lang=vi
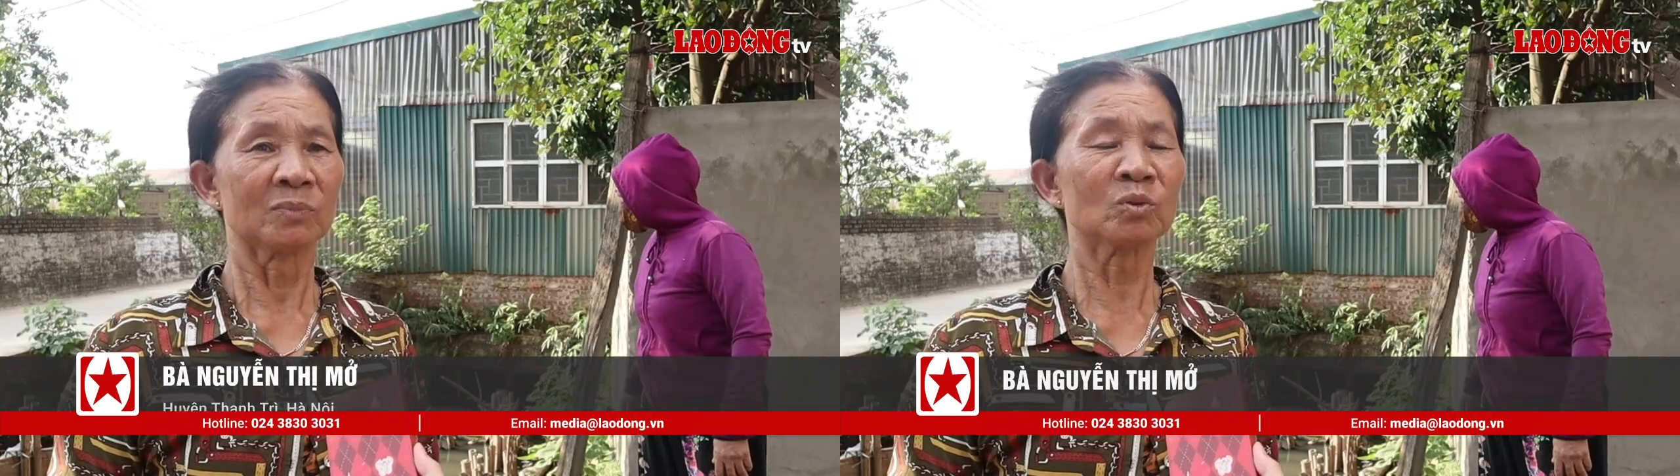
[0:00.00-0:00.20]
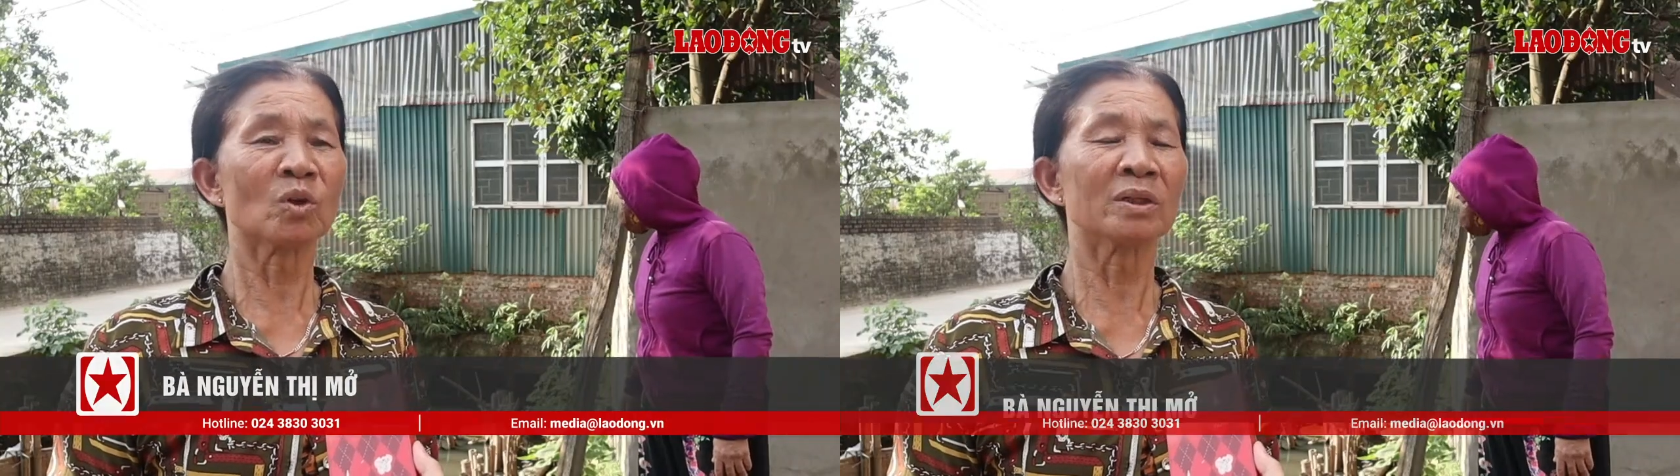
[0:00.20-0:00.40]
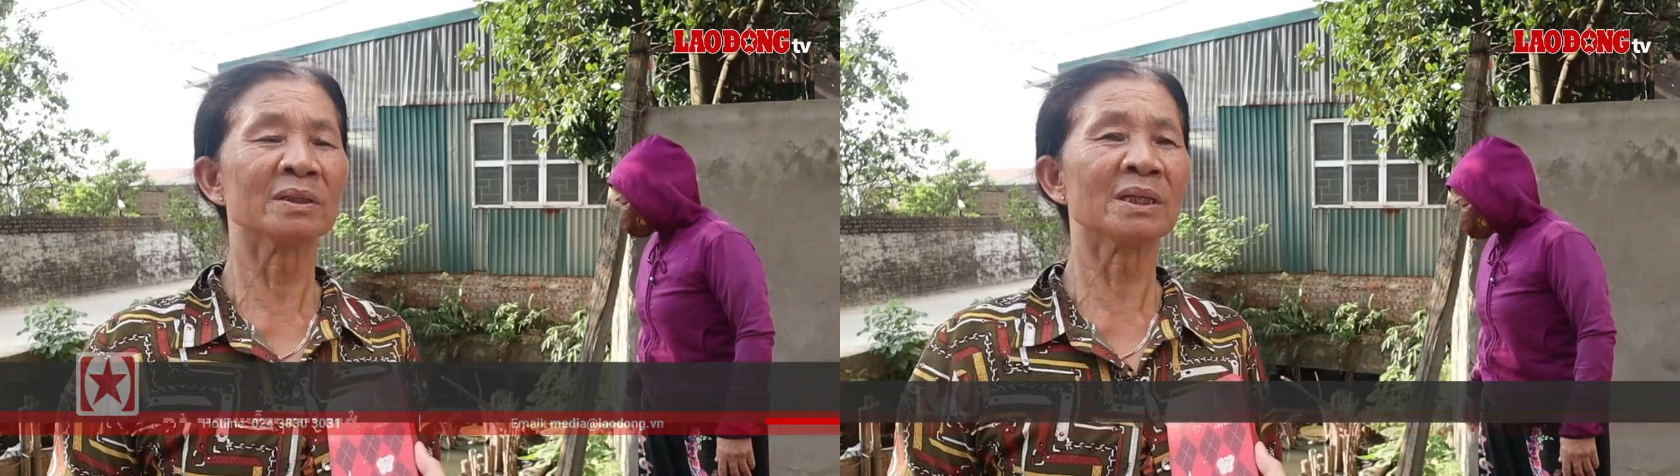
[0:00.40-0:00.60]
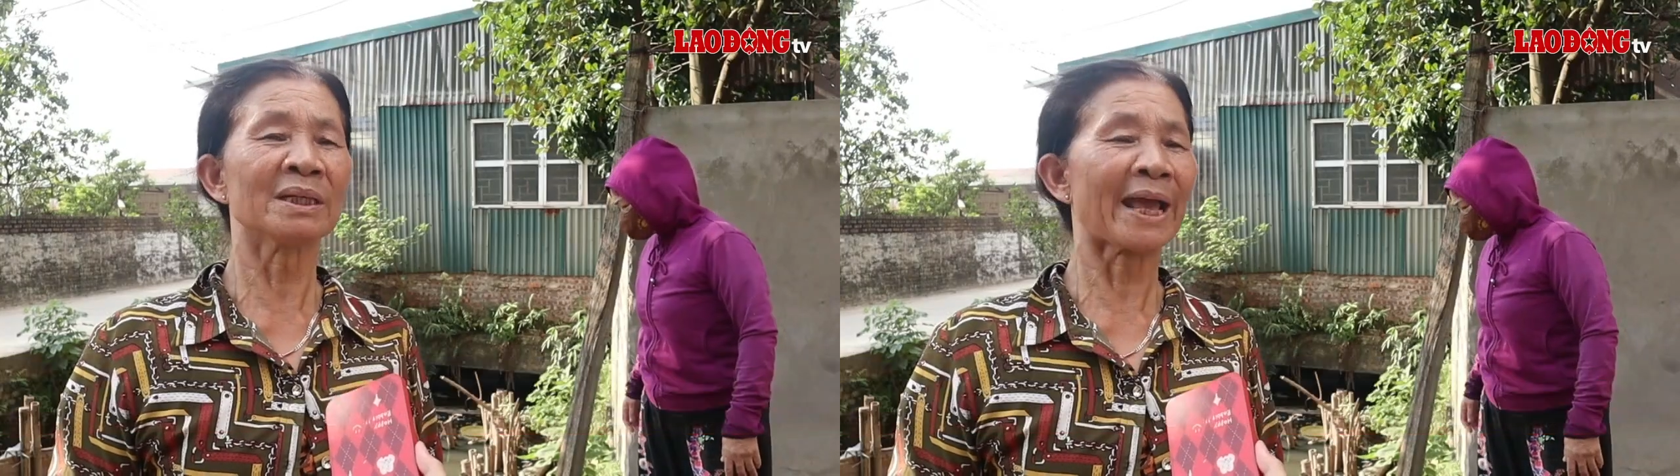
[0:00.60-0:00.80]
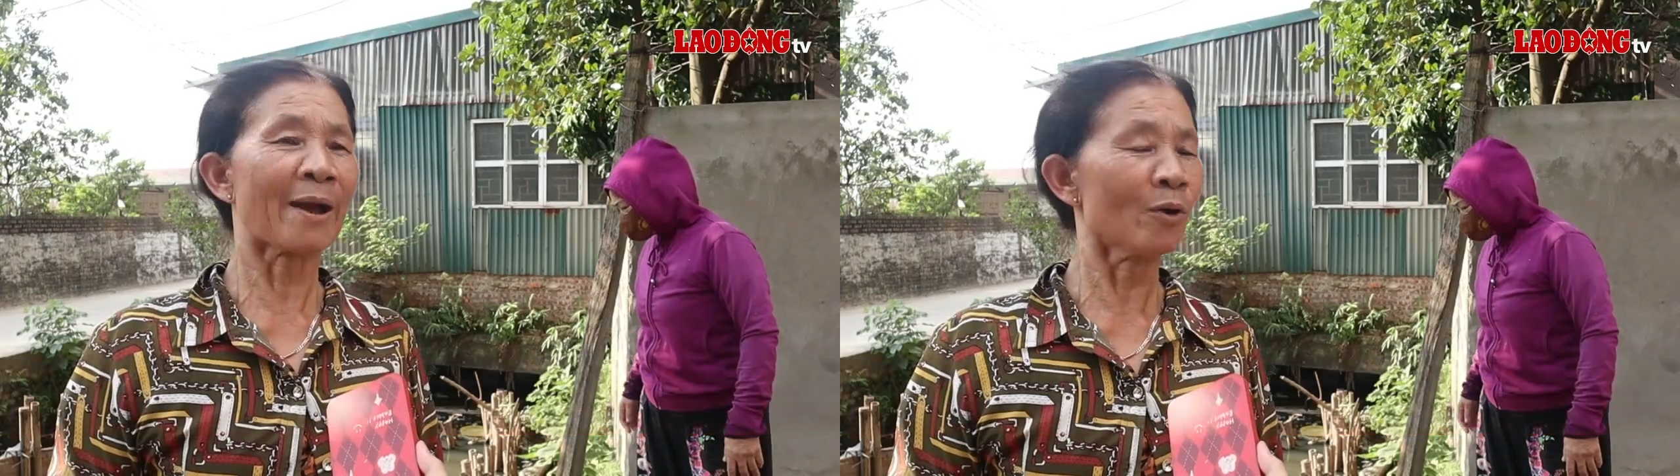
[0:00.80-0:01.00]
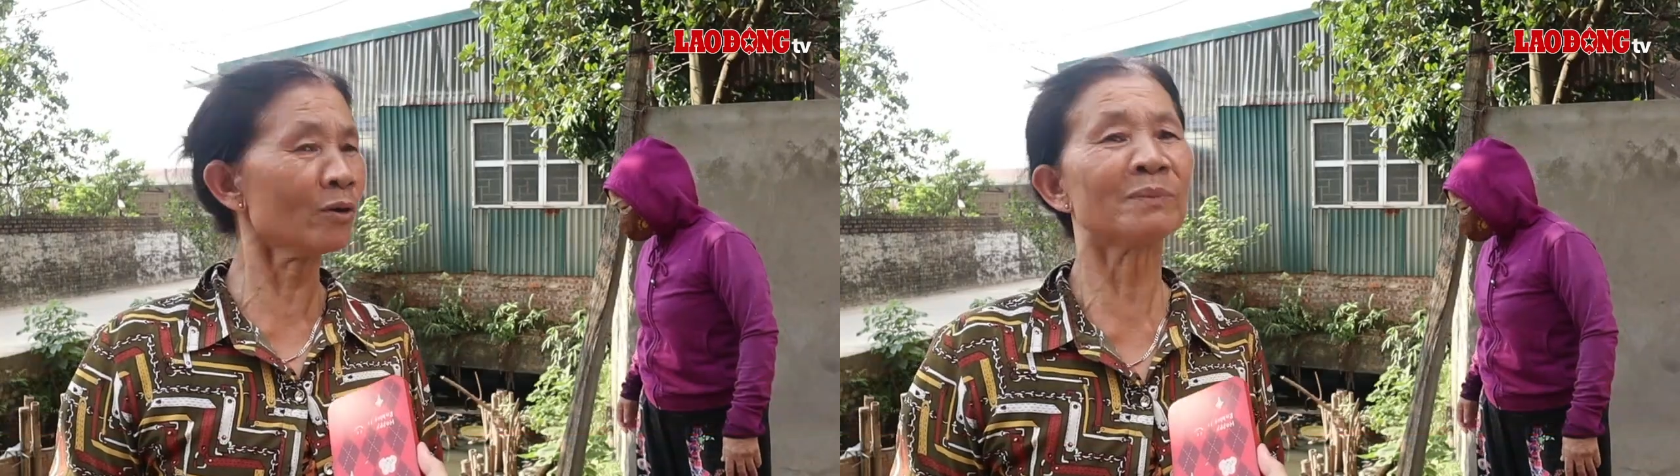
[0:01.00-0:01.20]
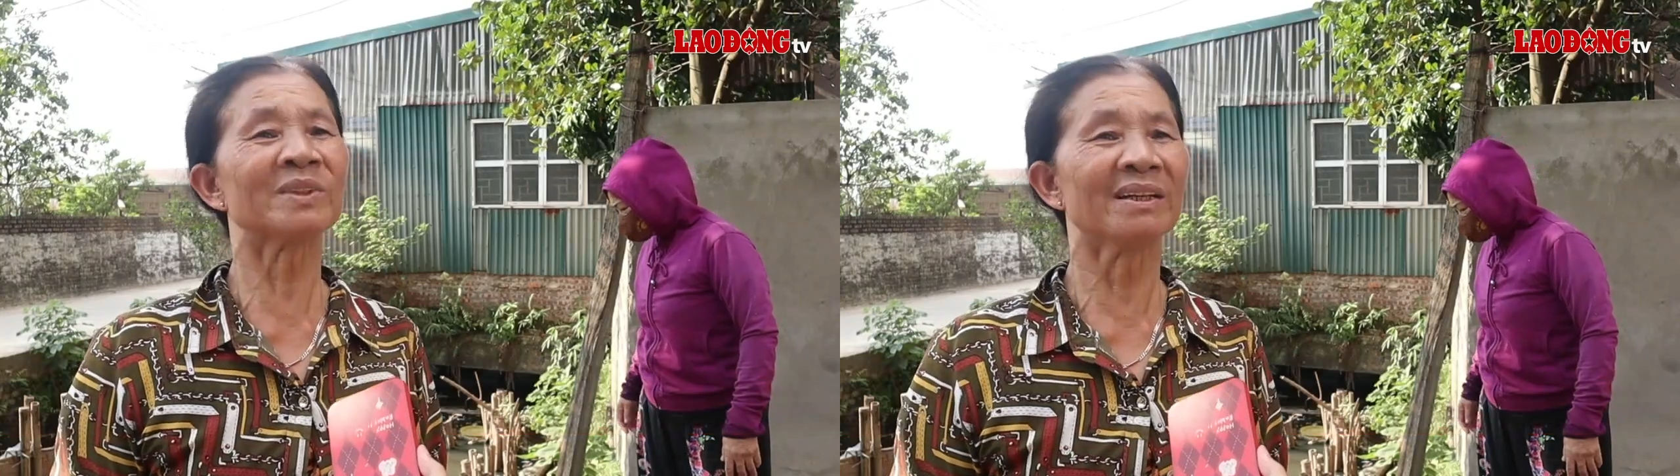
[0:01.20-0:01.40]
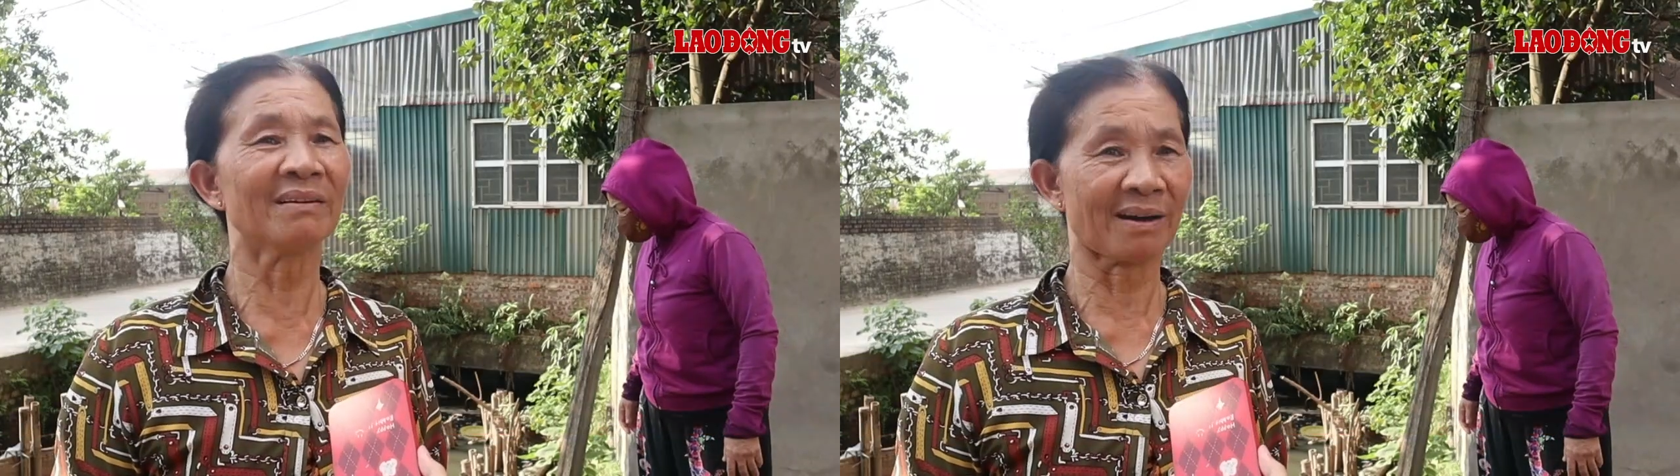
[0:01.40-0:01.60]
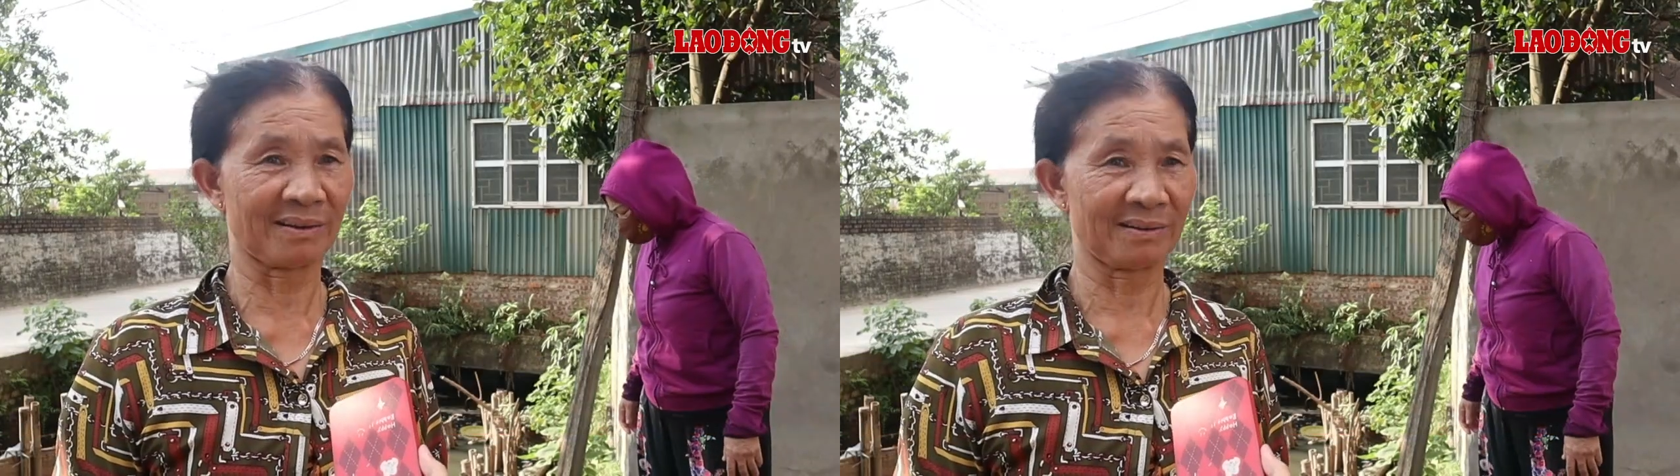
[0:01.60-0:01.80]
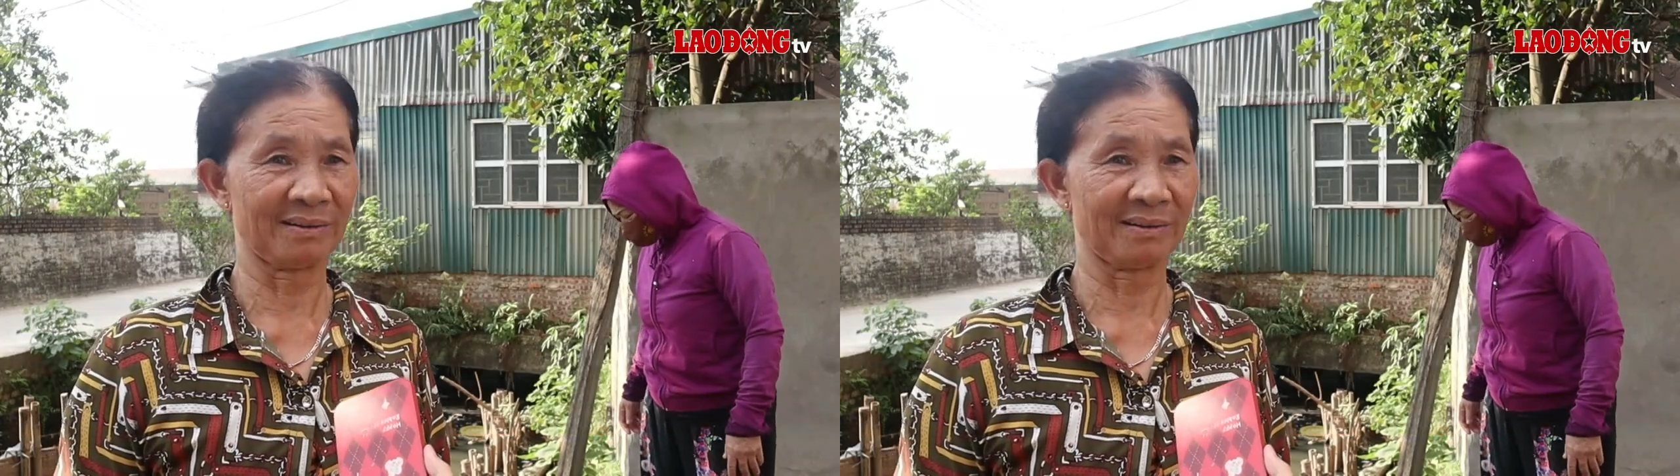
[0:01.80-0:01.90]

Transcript: Chúng tôi dân nghèo không làm gì được.